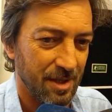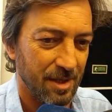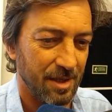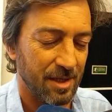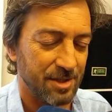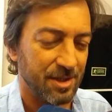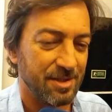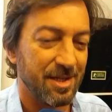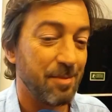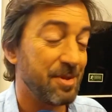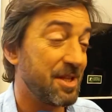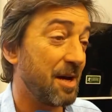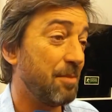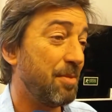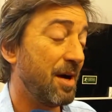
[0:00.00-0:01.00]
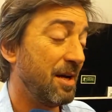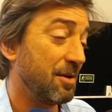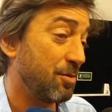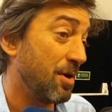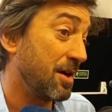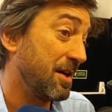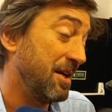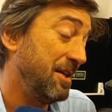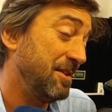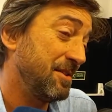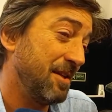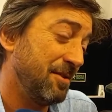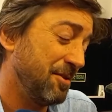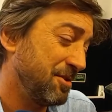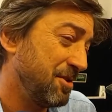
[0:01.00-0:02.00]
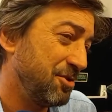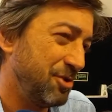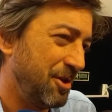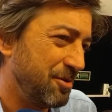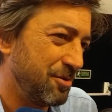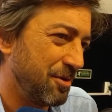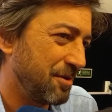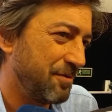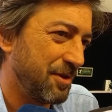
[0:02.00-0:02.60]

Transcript: É, a gente sempre trabalha com a Cris, que é a nossa diretora,